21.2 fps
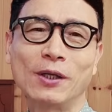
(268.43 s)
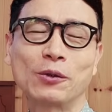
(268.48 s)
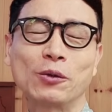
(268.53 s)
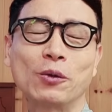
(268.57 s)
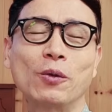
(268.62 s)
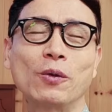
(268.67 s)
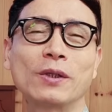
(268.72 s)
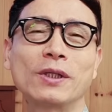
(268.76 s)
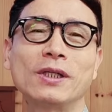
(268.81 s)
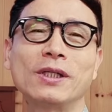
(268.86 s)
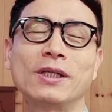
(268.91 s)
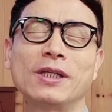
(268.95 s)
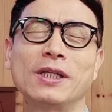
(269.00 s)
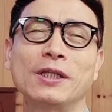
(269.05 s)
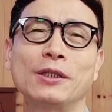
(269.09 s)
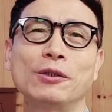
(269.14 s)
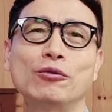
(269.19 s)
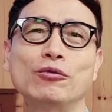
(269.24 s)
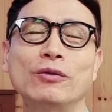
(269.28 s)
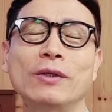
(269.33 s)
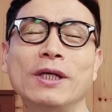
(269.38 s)
독일
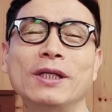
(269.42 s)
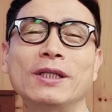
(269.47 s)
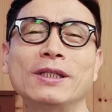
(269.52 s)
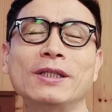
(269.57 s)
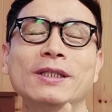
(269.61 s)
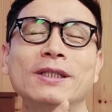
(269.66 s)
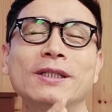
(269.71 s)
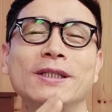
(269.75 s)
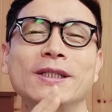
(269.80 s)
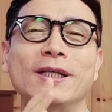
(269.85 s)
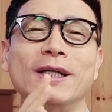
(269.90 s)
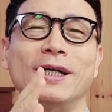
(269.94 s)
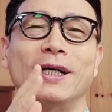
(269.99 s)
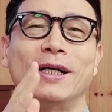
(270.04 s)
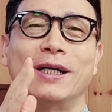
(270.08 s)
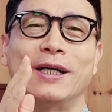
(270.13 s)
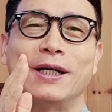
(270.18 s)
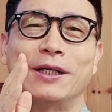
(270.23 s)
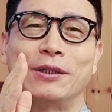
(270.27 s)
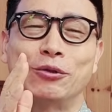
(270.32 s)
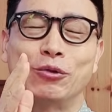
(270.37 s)
이후에는
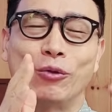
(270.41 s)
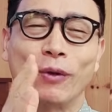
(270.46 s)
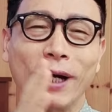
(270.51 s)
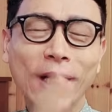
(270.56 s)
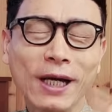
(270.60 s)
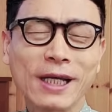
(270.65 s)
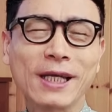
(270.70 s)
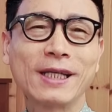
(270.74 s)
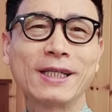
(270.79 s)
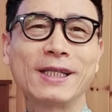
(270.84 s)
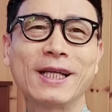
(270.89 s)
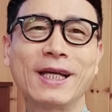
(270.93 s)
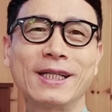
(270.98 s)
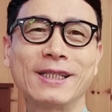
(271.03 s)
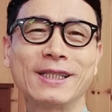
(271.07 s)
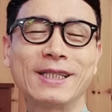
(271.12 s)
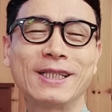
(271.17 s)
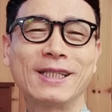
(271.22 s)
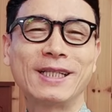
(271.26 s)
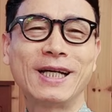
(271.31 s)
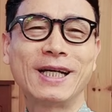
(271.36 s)
어, 유학에
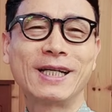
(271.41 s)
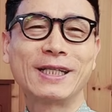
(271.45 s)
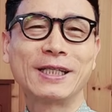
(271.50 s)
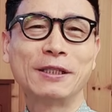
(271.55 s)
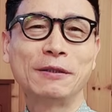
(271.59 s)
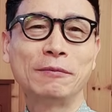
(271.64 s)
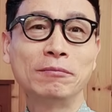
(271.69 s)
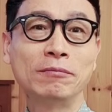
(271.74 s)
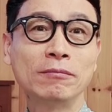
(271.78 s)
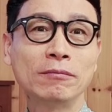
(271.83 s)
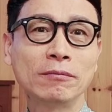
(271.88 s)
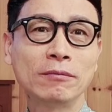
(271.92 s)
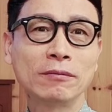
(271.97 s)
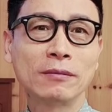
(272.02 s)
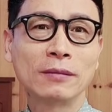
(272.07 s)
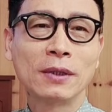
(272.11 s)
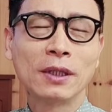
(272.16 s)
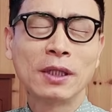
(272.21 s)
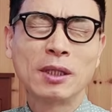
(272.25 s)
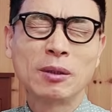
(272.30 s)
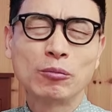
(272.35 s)
대한 기다림,
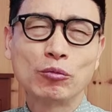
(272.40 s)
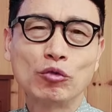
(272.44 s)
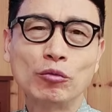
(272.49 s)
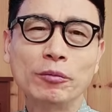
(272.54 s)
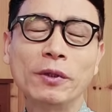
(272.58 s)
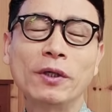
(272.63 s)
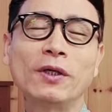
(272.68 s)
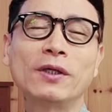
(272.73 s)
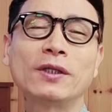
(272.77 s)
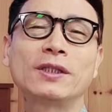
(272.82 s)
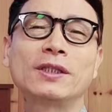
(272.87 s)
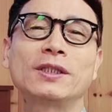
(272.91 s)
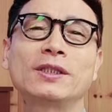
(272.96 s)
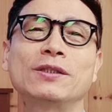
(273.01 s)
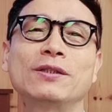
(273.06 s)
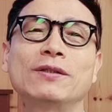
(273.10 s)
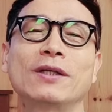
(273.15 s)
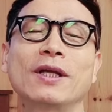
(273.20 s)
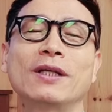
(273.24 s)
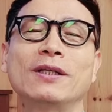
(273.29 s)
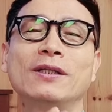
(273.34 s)
무명
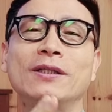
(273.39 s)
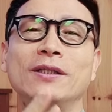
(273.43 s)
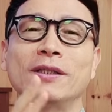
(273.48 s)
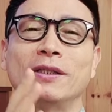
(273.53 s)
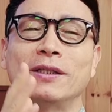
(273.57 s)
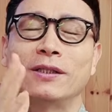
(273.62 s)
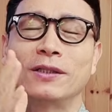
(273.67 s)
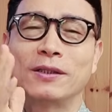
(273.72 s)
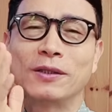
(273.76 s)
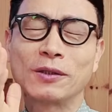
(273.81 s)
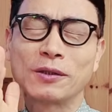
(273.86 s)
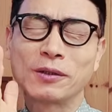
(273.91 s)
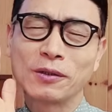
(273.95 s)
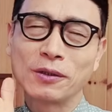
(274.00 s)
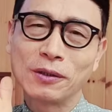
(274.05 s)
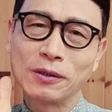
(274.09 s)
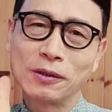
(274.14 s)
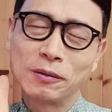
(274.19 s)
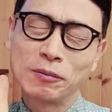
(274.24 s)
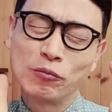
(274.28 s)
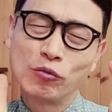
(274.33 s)
시절에는
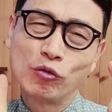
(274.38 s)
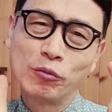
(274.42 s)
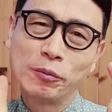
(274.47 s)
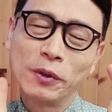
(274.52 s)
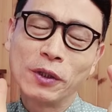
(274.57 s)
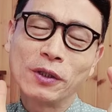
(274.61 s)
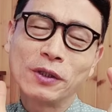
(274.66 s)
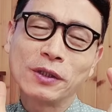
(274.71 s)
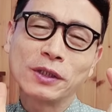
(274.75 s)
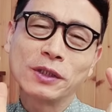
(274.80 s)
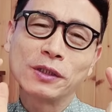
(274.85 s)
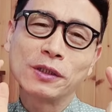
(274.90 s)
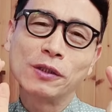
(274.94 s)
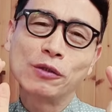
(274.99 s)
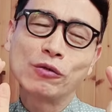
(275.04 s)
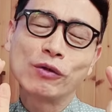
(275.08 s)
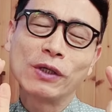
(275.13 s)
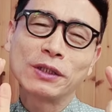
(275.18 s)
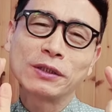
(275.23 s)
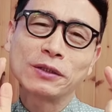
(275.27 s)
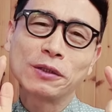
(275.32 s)
어떤 무명
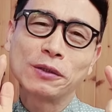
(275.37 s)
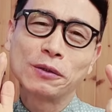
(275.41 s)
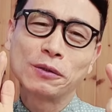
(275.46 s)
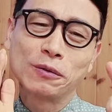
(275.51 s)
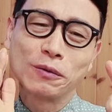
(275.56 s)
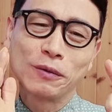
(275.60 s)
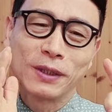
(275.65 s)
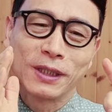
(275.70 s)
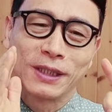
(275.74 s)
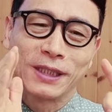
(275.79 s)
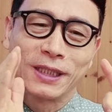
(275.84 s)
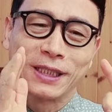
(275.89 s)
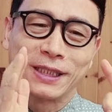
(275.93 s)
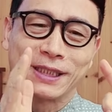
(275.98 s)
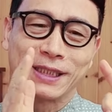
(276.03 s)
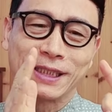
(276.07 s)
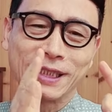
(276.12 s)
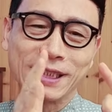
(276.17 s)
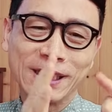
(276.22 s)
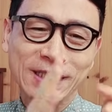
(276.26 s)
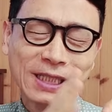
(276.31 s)
시절과 성공에
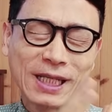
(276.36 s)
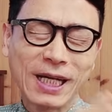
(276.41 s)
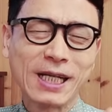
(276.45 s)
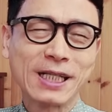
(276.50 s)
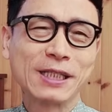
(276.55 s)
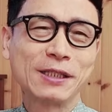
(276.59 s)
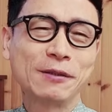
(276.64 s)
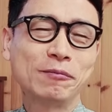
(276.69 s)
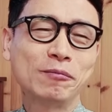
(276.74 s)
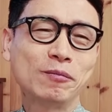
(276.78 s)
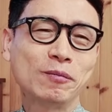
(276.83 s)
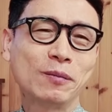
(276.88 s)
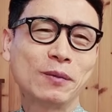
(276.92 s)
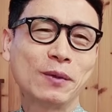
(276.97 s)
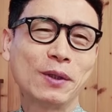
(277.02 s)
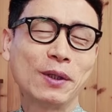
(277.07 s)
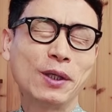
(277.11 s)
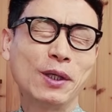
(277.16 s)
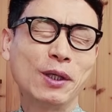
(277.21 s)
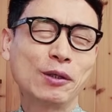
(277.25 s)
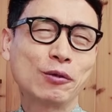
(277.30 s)
대한 기다림,
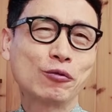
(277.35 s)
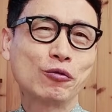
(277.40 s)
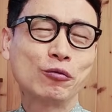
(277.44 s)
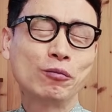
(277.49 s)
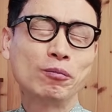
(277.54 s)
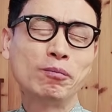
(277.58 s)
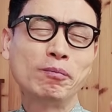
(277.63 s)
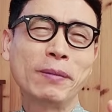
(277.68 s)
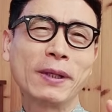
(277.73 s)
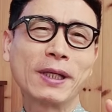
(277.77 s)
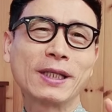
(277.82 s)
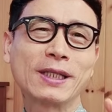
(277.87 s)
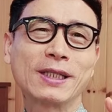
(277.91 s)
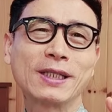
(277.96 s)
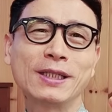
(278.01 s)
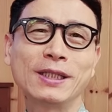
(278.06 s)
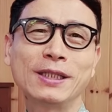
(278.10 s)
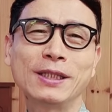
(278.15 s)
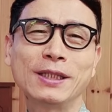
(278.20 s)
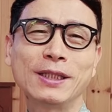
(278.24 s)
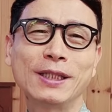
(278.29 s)

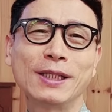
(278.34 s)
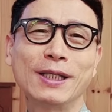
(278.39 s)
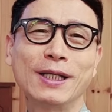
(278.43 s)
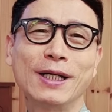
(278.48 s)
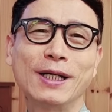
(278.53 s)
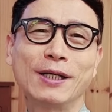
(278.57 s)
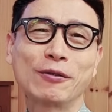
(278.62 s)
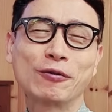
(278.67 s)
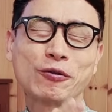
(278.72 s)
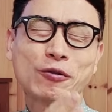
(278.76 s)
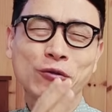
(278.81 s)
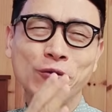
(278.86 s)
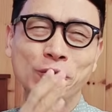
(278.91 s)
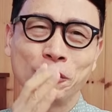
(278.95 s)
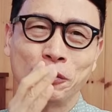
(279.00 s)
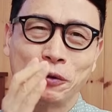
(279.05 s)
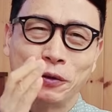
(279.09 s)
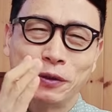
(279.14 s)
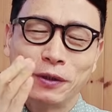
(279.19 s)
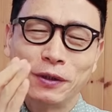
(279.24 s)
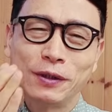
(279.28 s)
군백기는
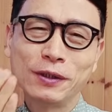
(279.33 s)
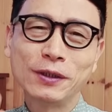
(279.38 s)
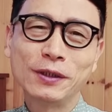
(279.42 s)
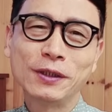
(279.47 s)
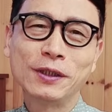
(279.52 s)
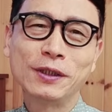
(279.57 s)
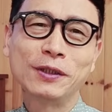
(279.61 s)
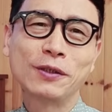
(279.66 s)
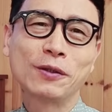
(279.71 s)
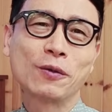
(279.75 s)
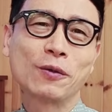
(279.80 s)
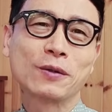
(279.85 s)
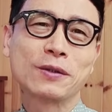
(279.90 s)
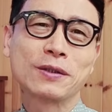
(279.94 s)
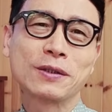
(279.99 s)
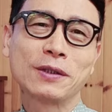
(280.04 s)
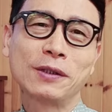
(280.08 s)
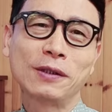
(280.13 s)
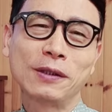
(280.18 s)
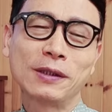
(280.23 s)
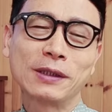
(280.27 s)

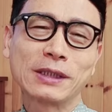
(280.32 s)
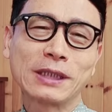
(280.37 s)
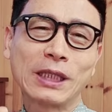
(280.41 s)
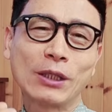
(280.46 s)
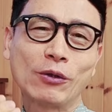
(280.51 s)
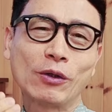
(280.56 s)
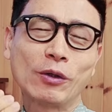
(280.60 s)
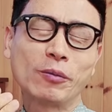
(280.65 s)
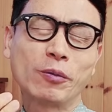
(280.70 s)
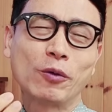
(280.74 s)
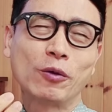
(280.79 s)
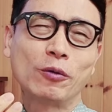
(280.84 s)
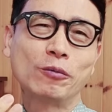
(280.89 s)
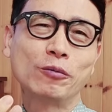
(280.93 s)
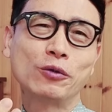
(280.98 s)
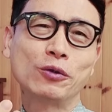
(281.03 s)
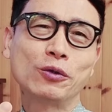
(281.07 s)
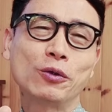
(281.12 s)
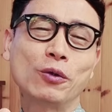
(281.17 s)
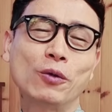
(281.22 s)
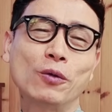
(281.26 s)
군인으로서
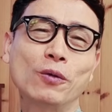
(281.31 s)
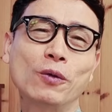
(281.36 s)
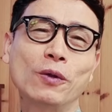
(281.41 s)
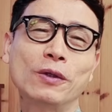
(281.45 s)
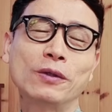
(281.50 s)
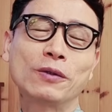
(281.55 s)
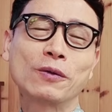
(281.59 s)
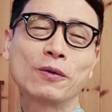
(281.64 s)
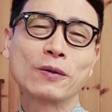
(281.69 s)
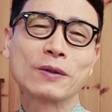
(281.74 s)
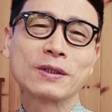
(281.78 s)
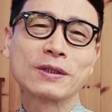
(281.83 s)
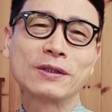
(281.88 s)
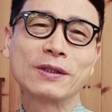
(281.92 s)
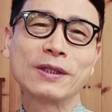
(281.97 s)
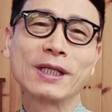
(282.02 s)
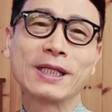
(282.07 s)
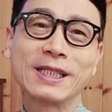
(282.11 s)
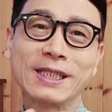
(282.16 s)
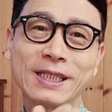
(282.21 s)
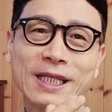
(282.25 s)
사회복무
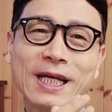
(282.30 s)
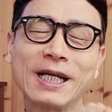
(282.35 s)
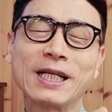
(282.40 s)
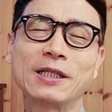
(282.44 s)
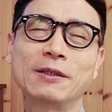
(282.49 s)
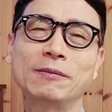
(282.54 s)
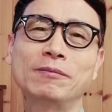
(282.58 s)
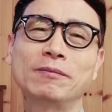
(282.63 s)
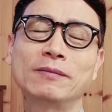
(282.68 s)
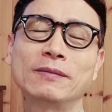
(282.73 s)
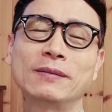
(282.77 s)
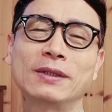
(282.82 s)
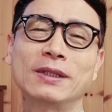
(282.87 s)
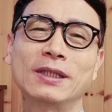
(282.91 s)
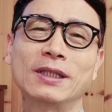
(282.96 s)
요원으로서의 기다림,